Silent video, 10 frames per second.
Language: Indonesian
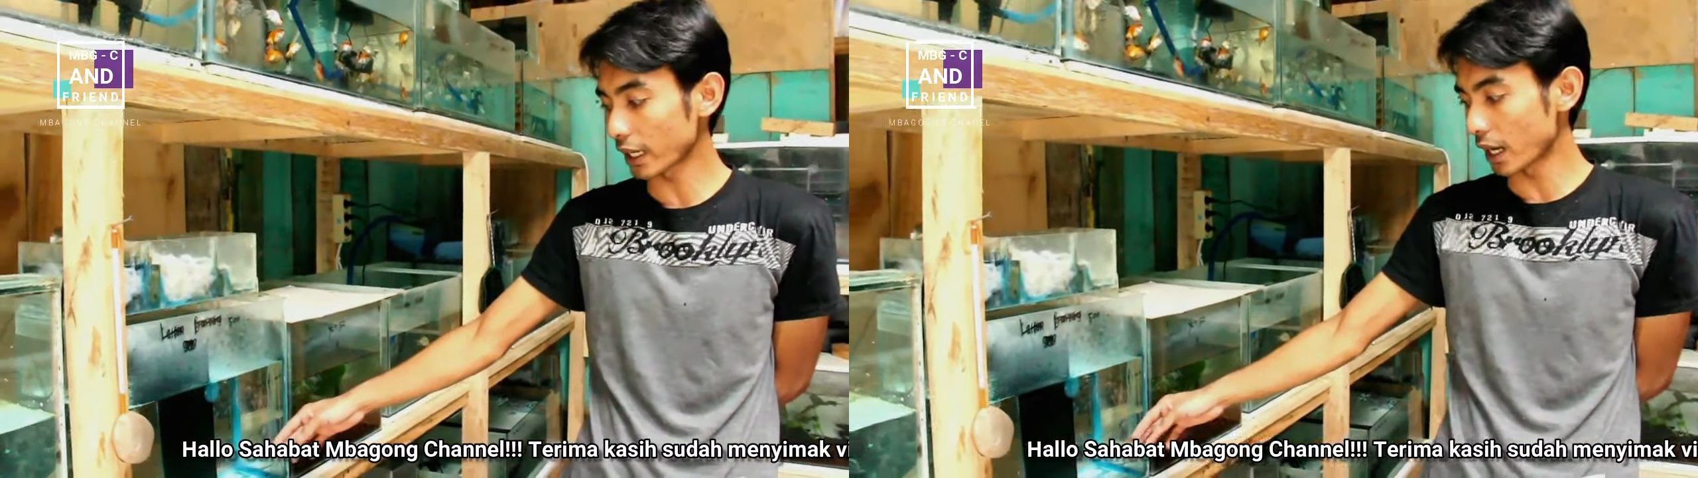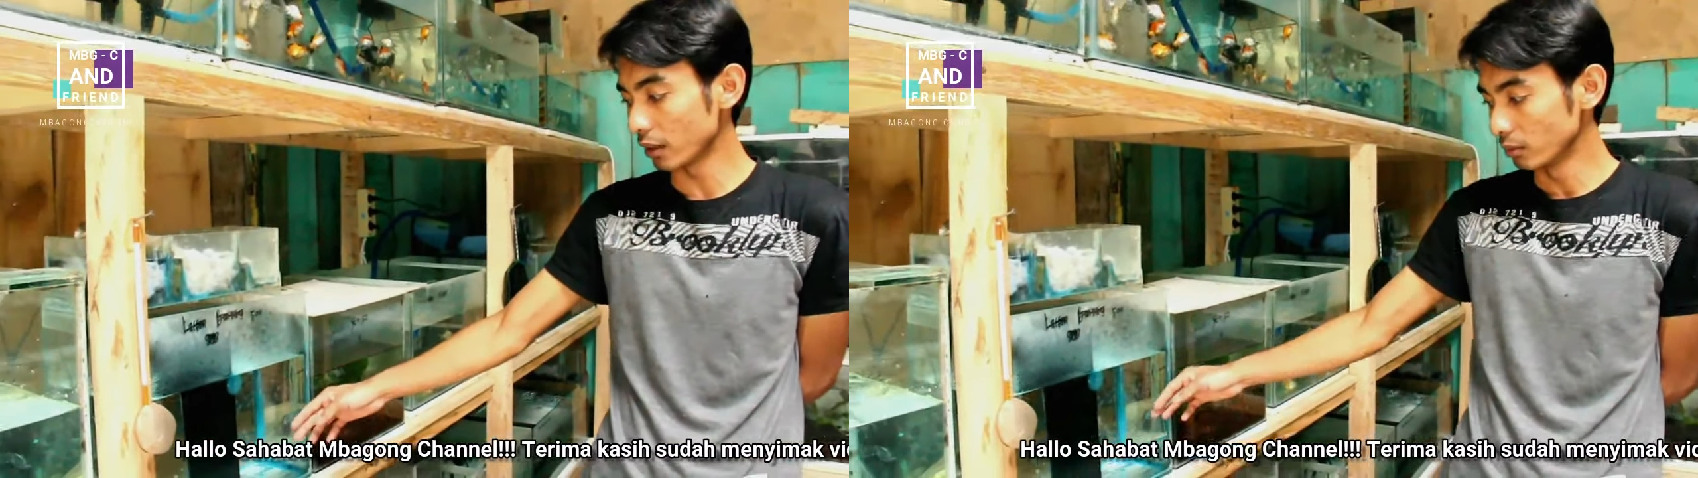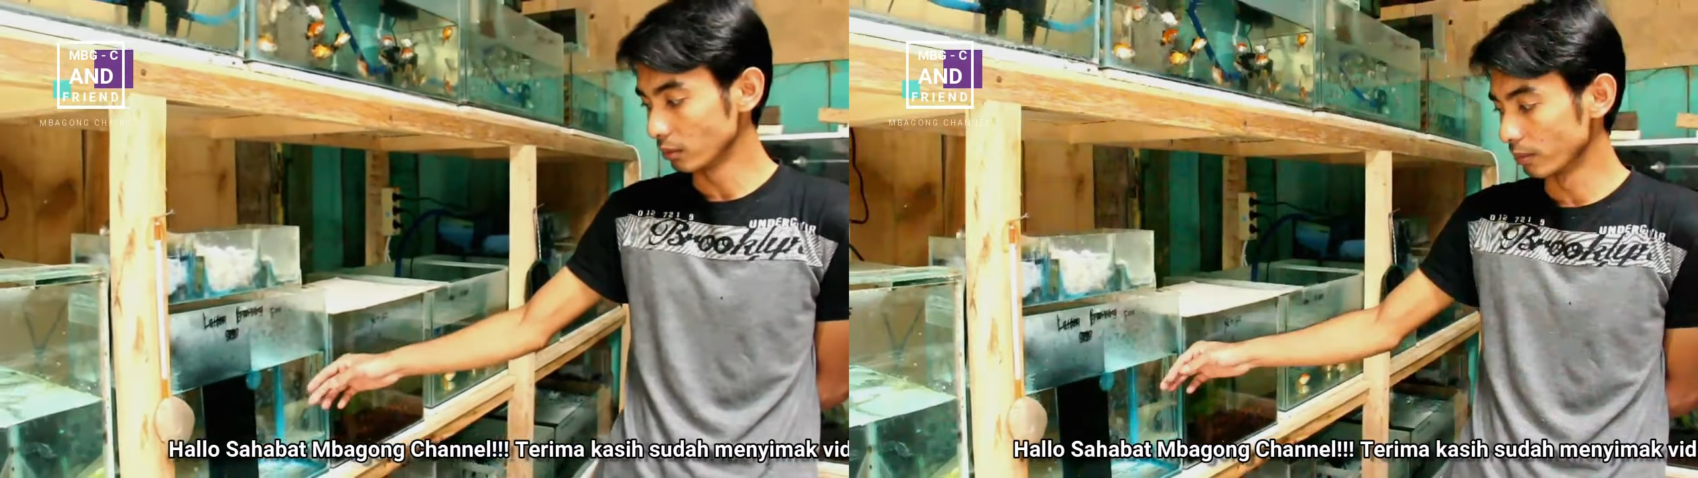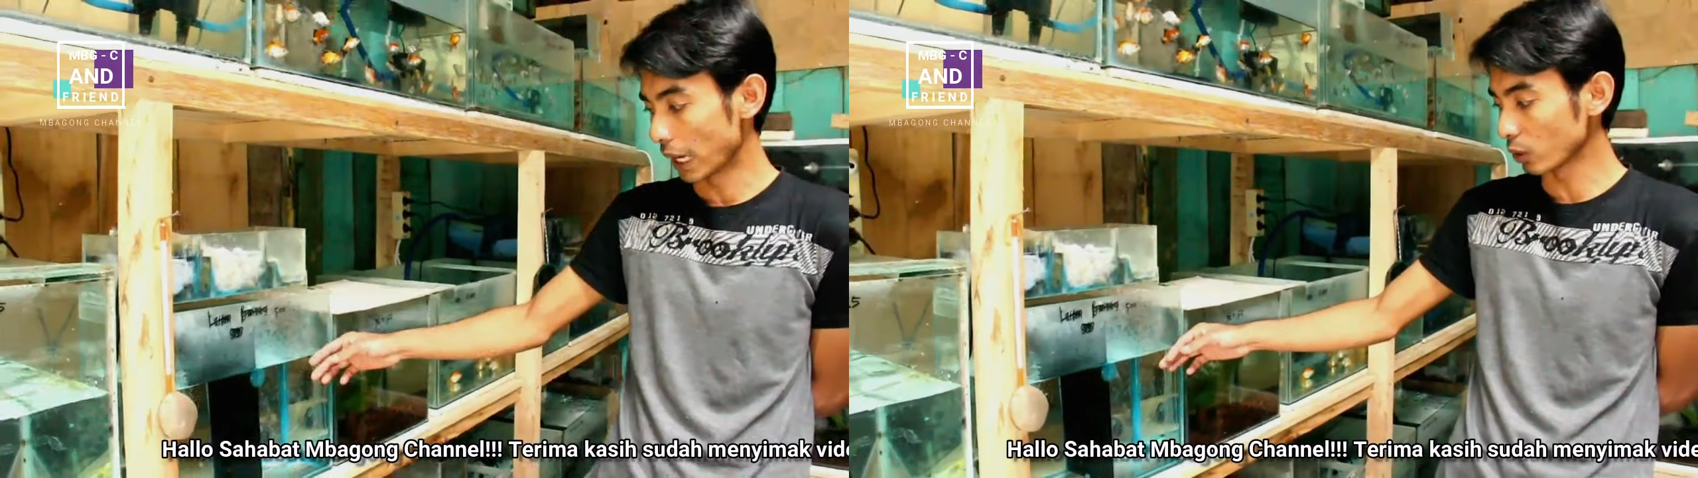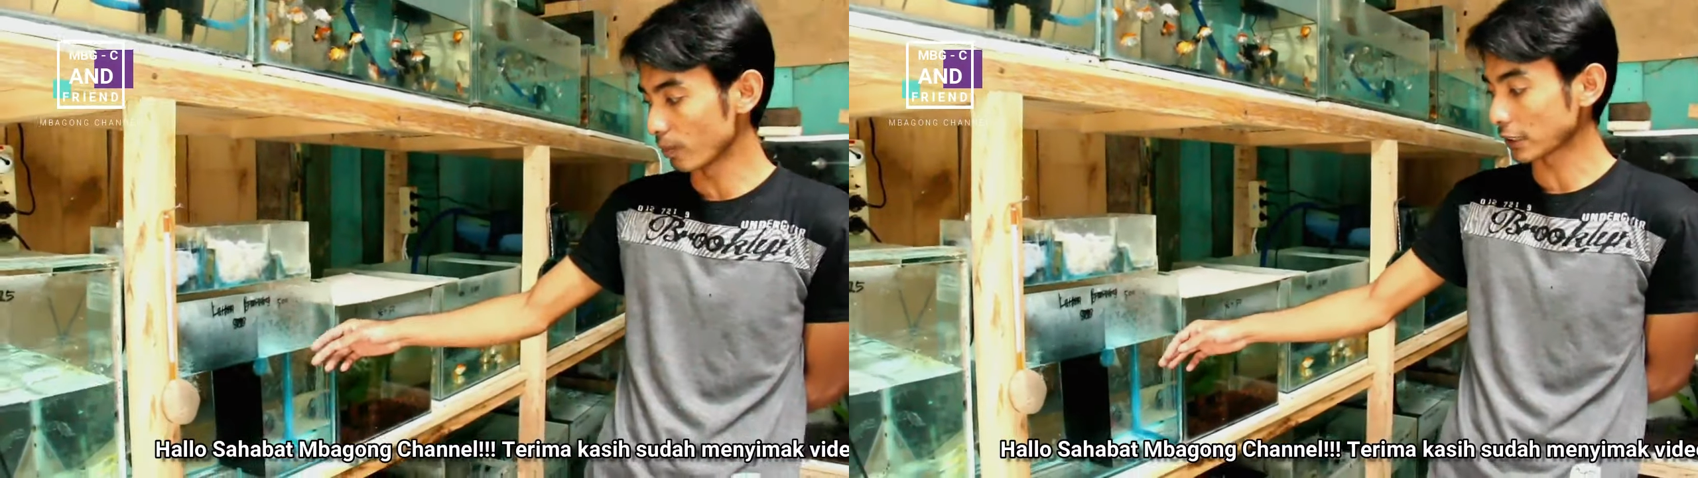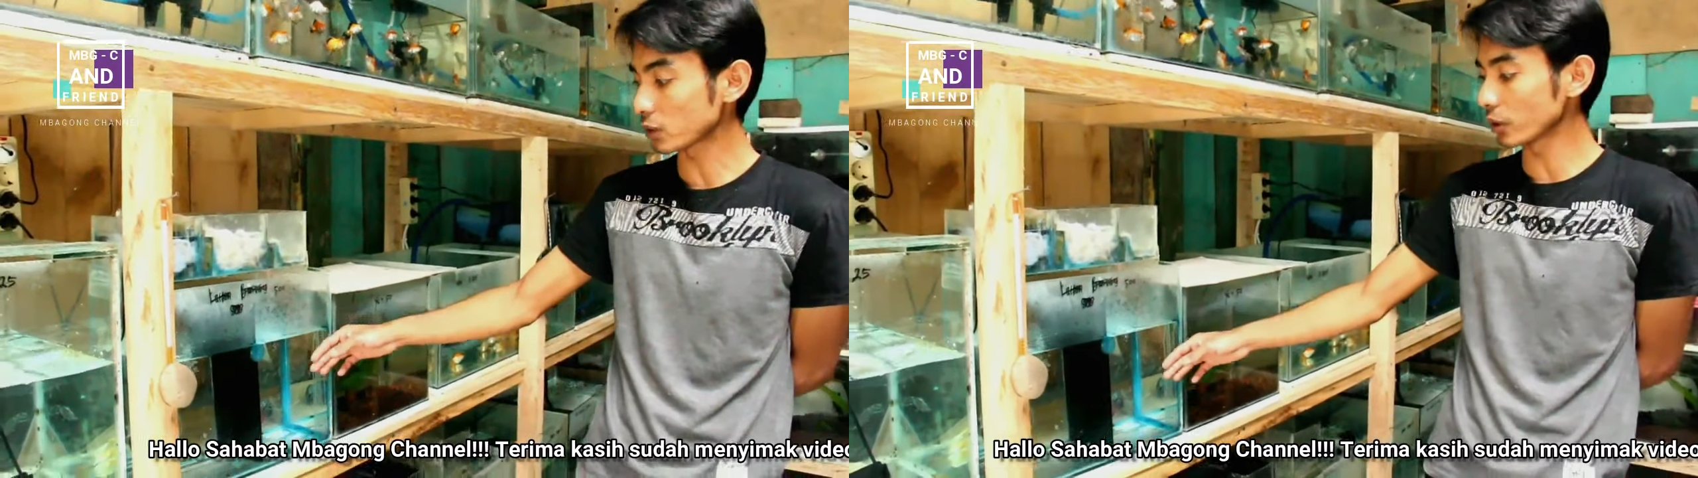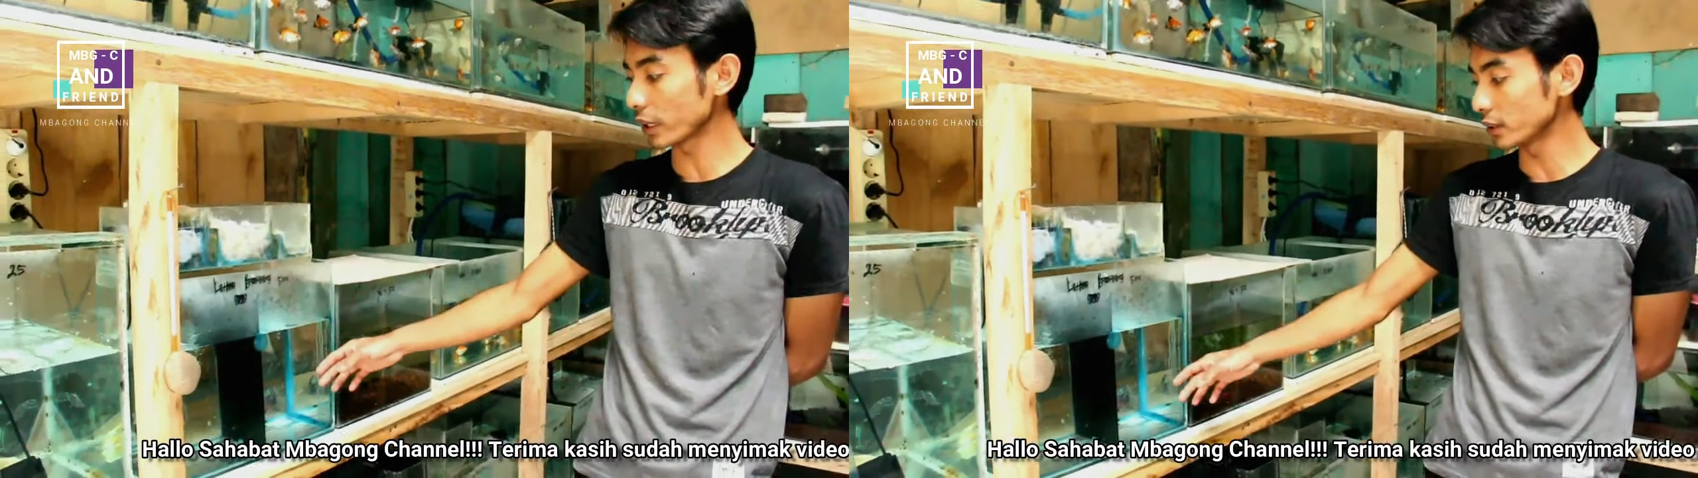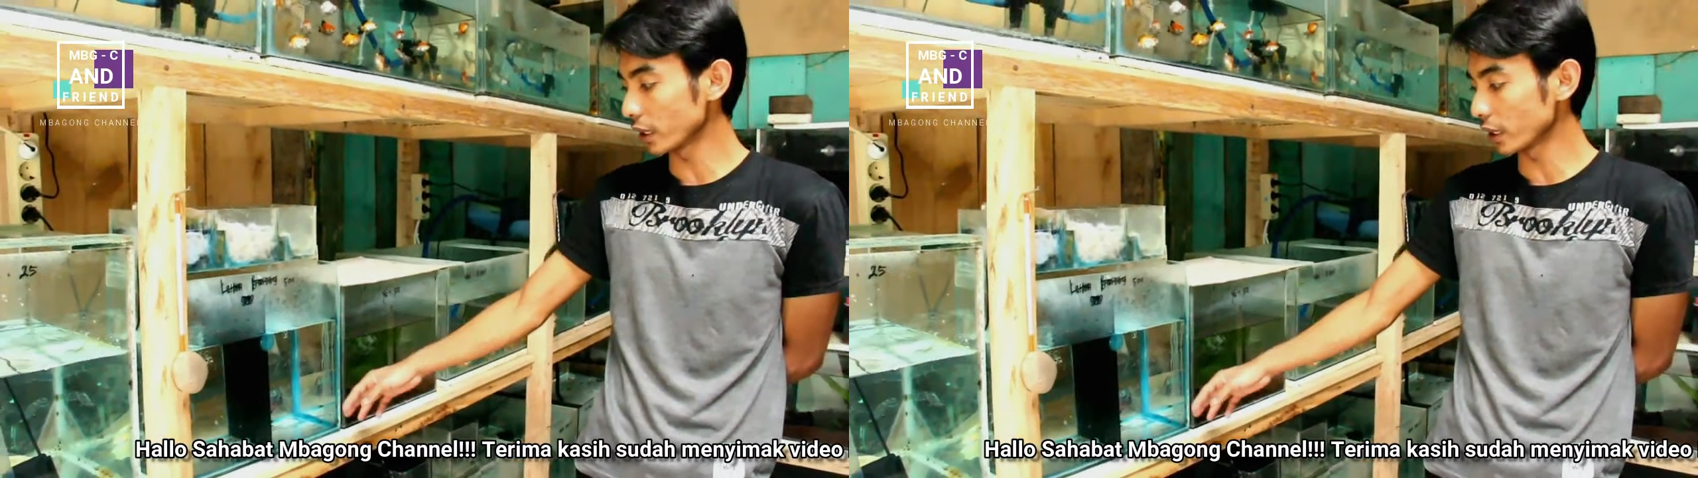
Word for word: karena baru masukin